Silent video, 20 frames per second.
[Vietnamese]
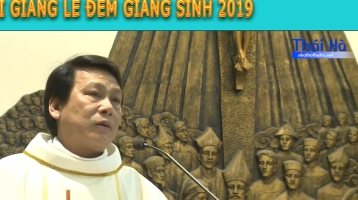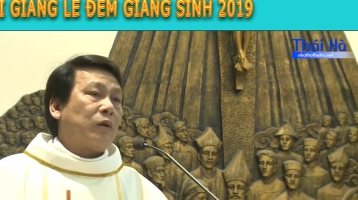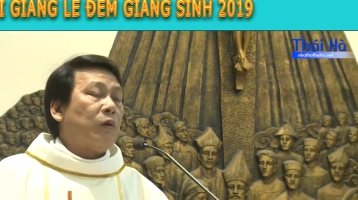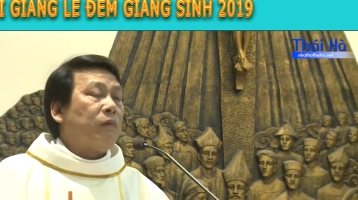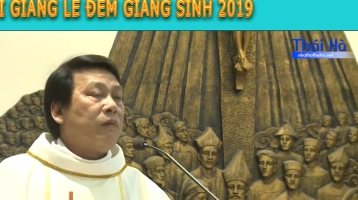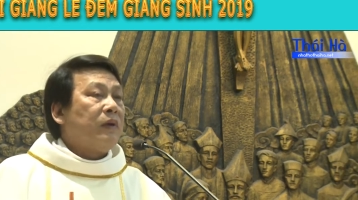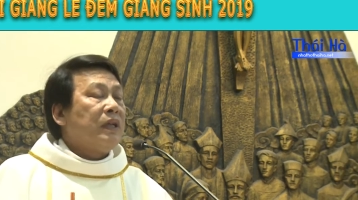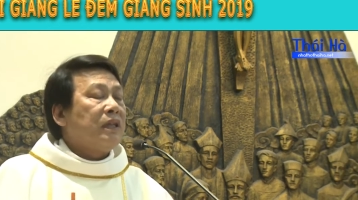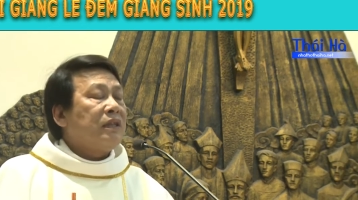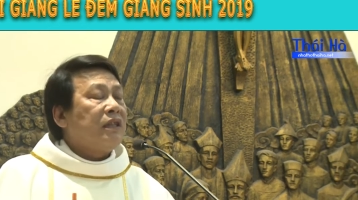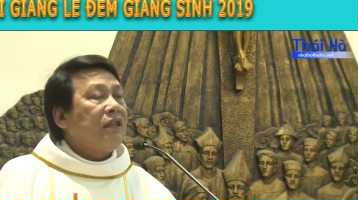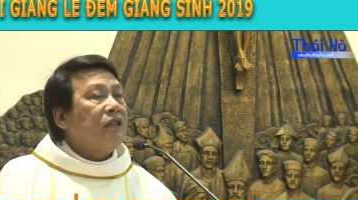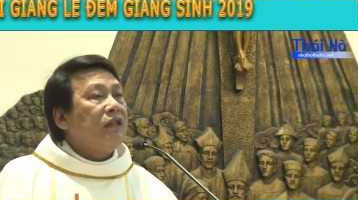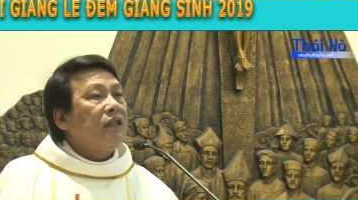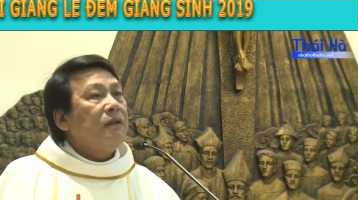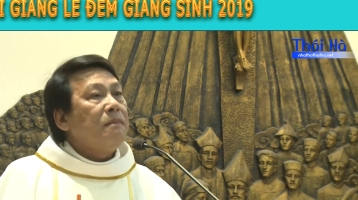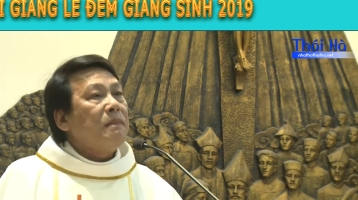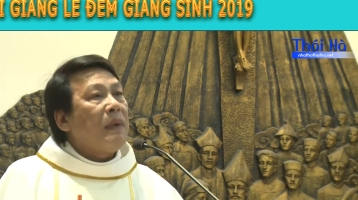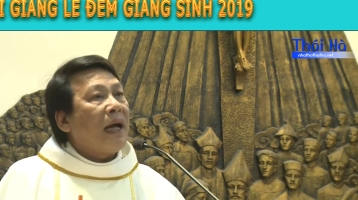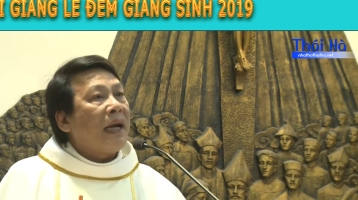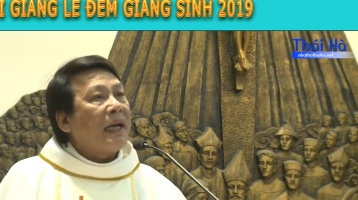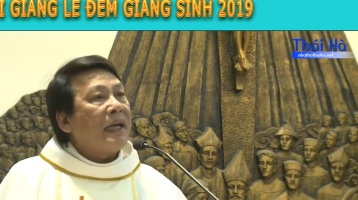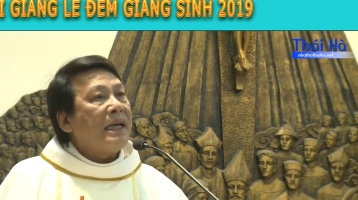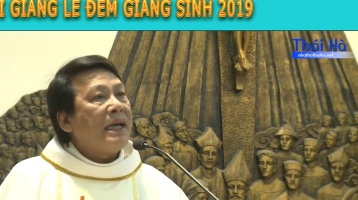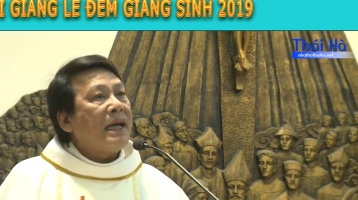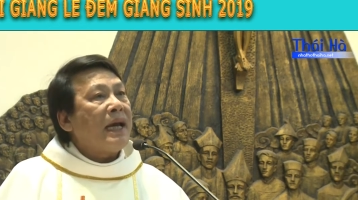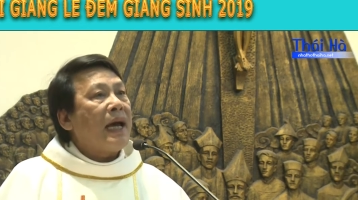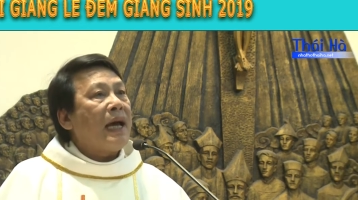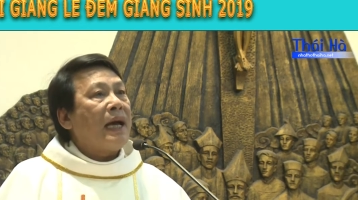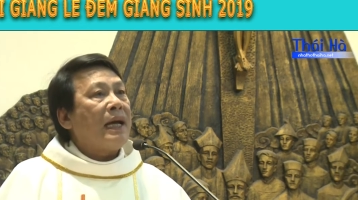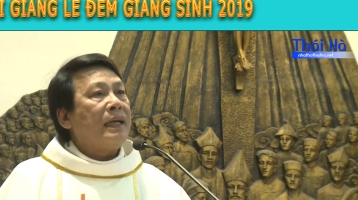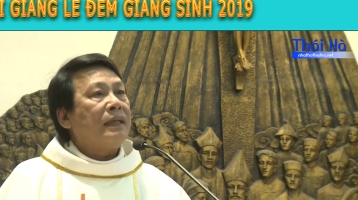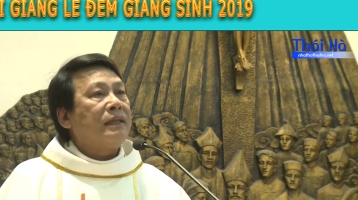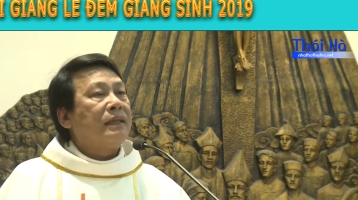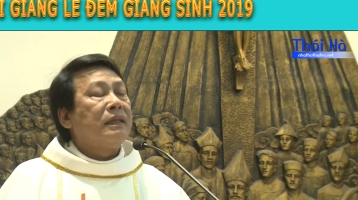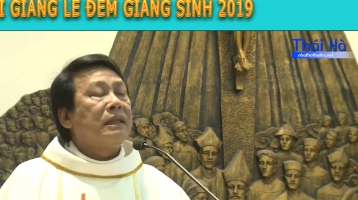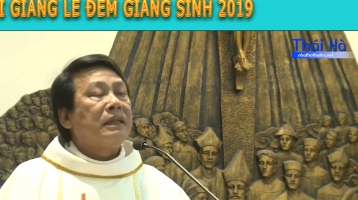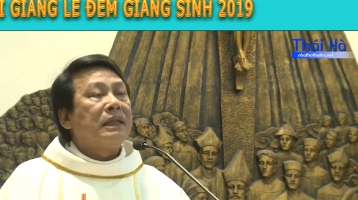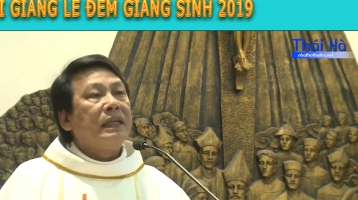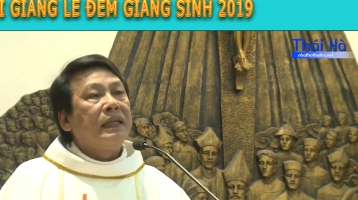cùng với Đức Trinh Nữ Maria
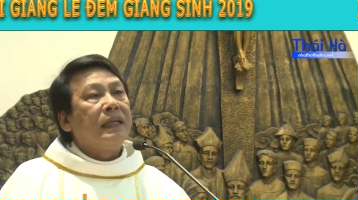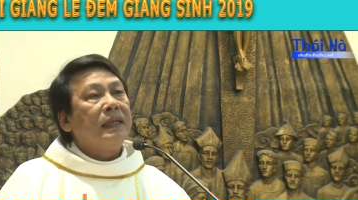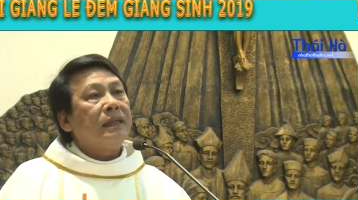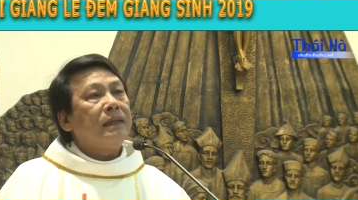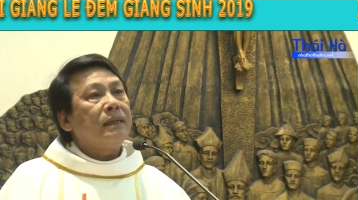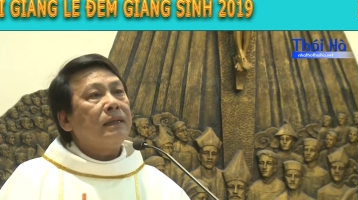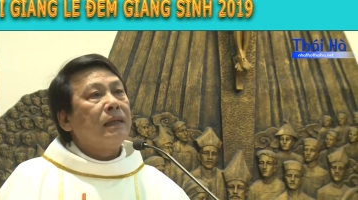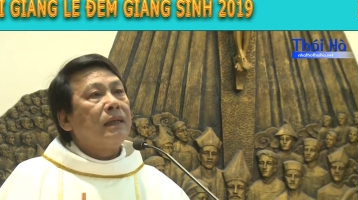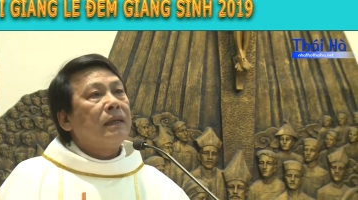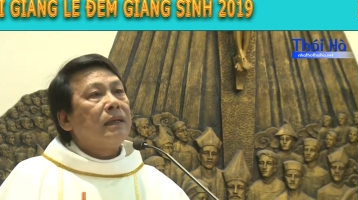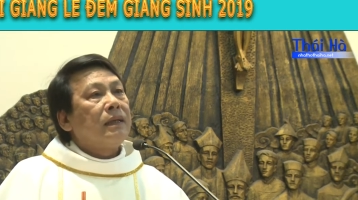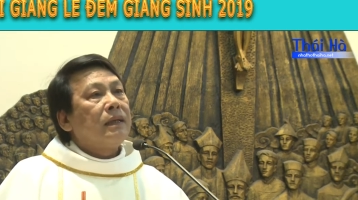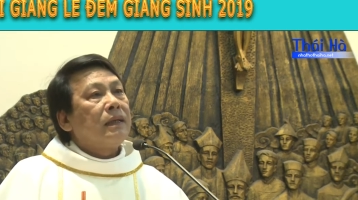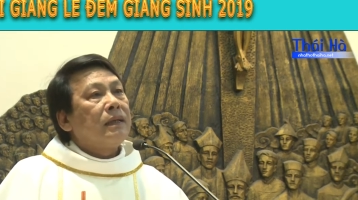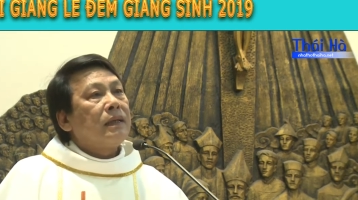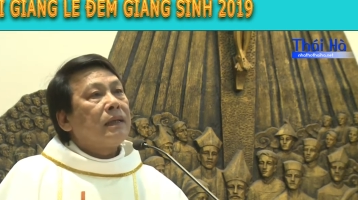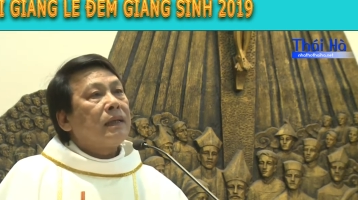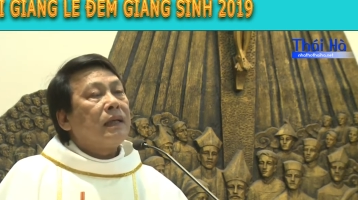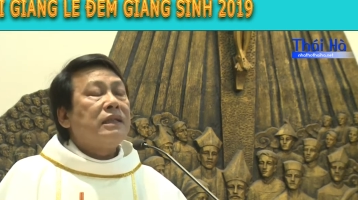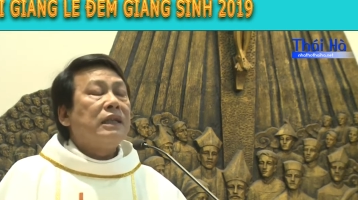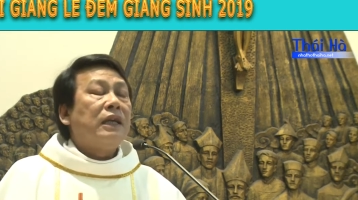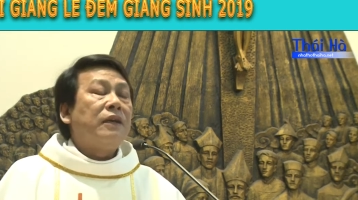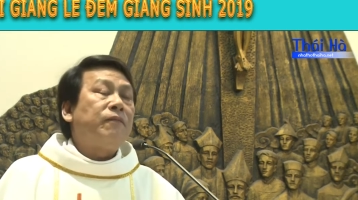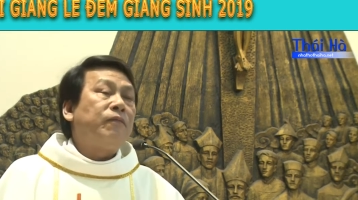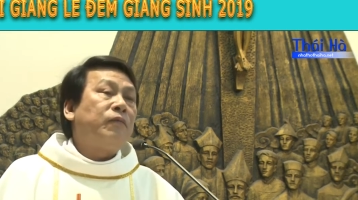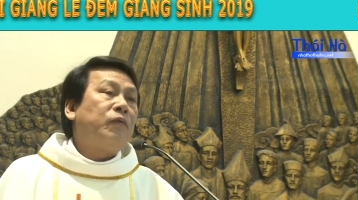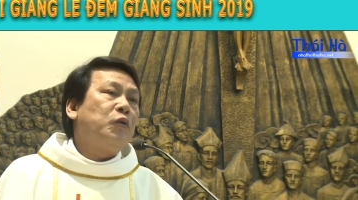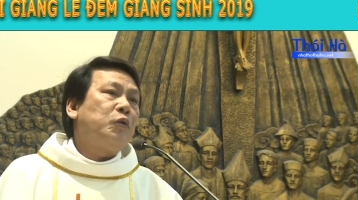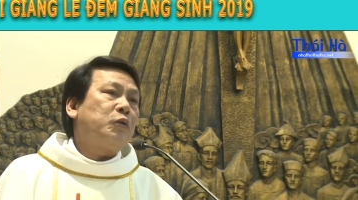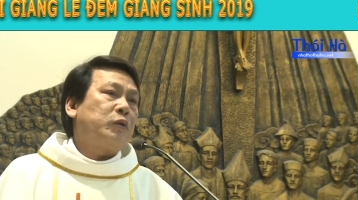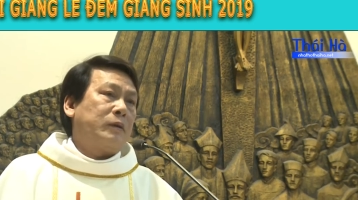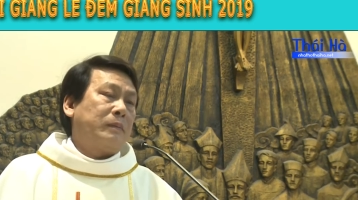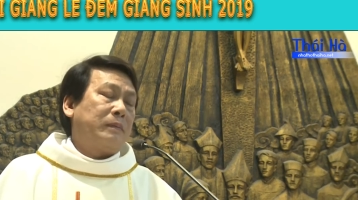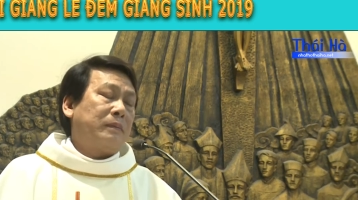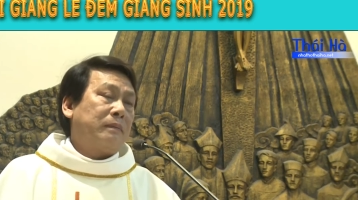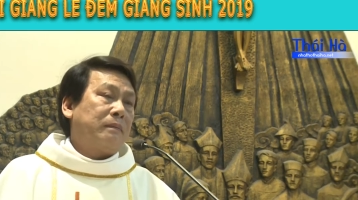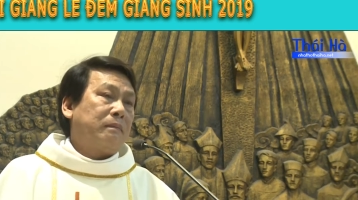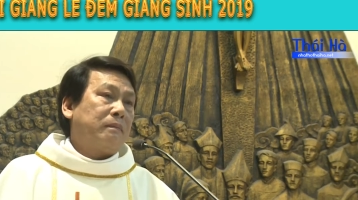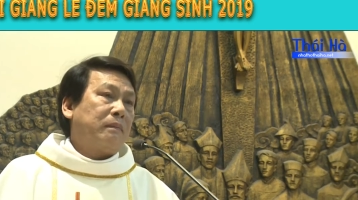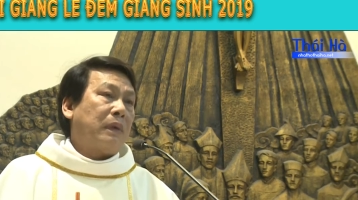chứng kiến cái giây phút
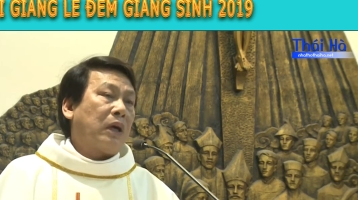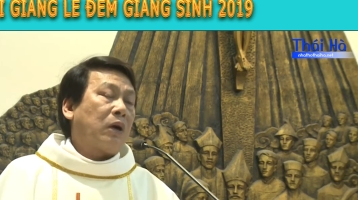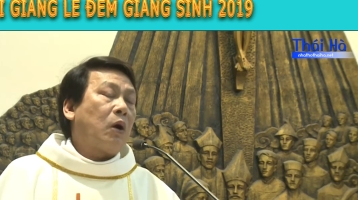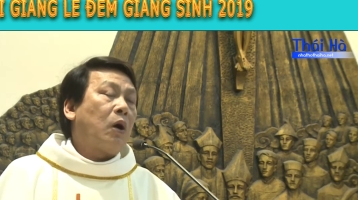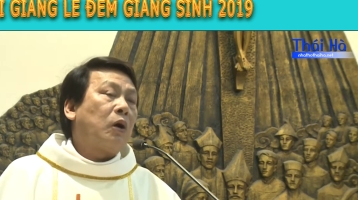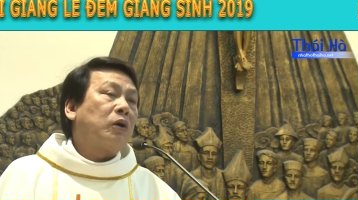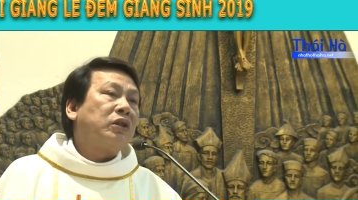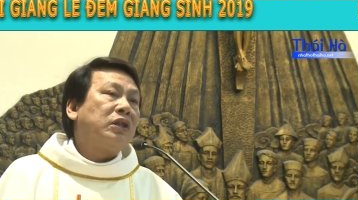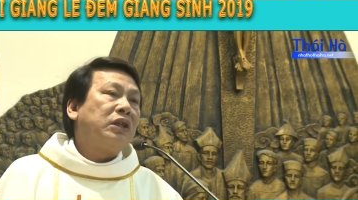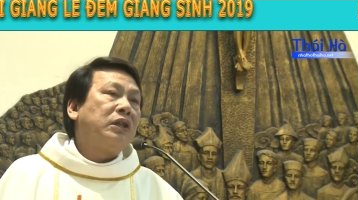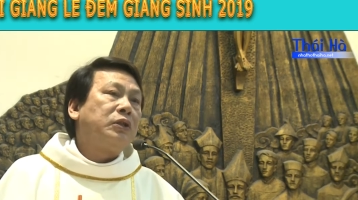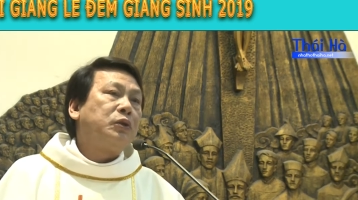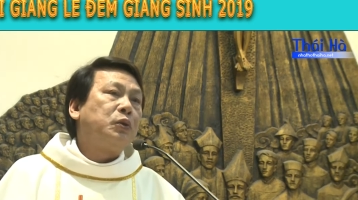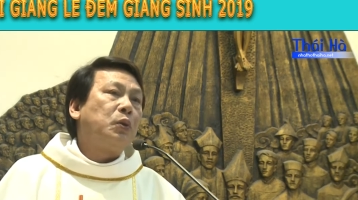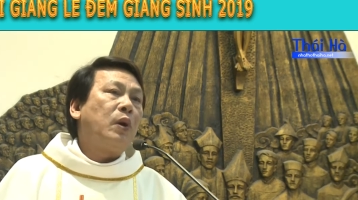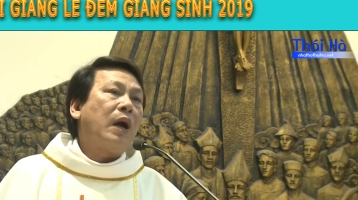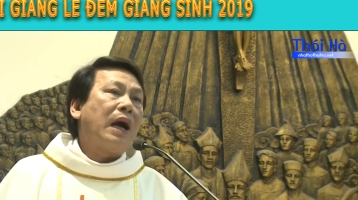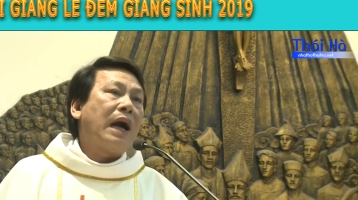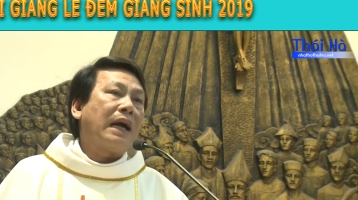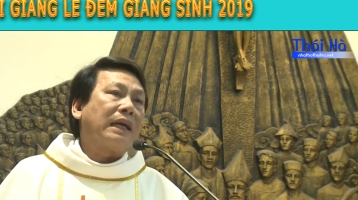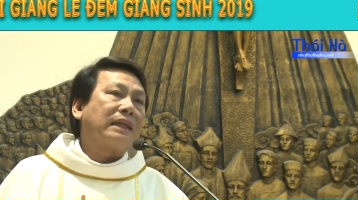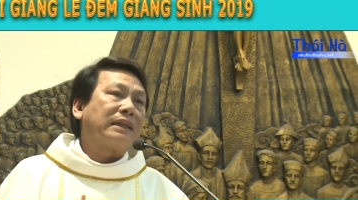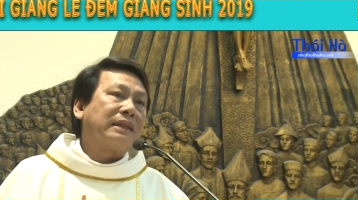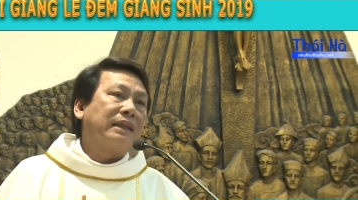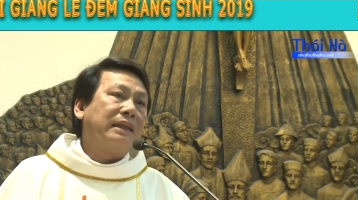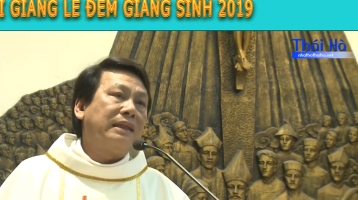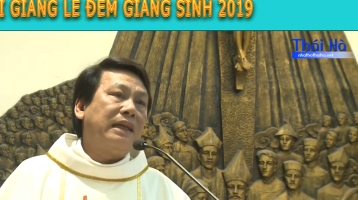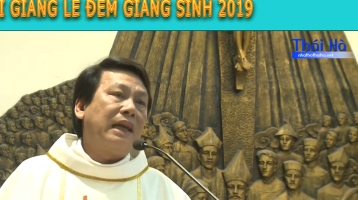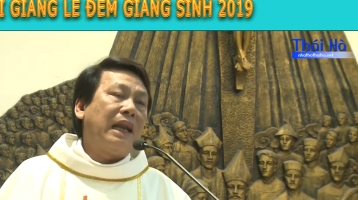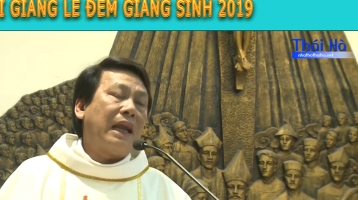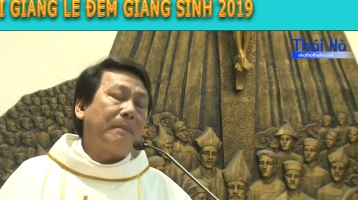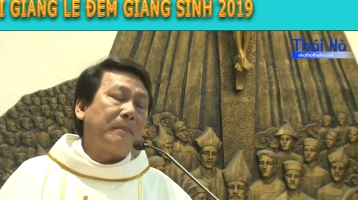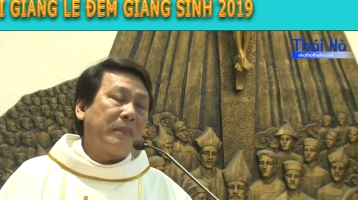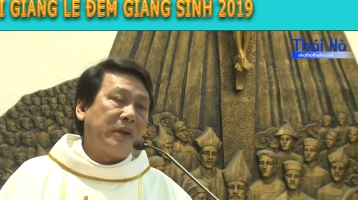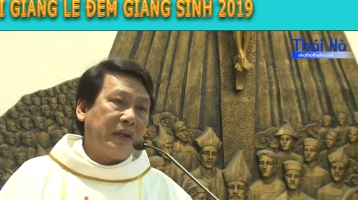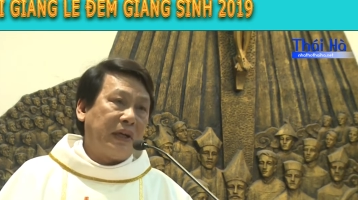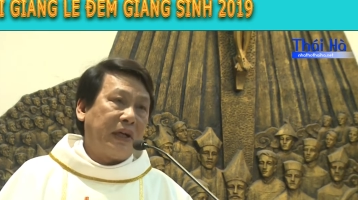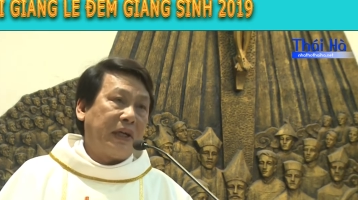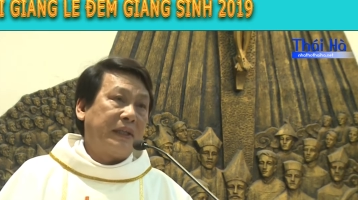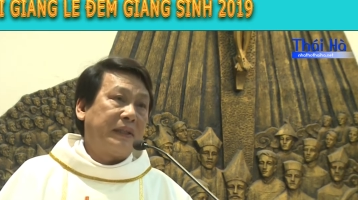mà con Thiên Chúa hạ sinh
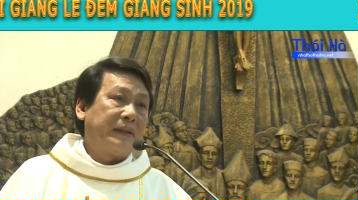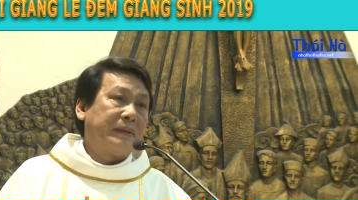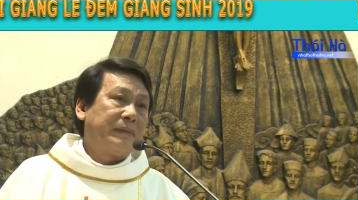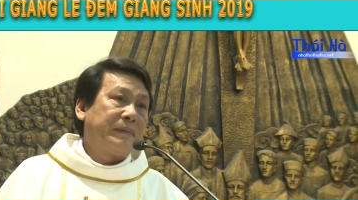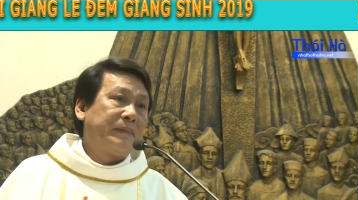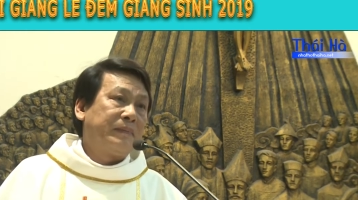làm người.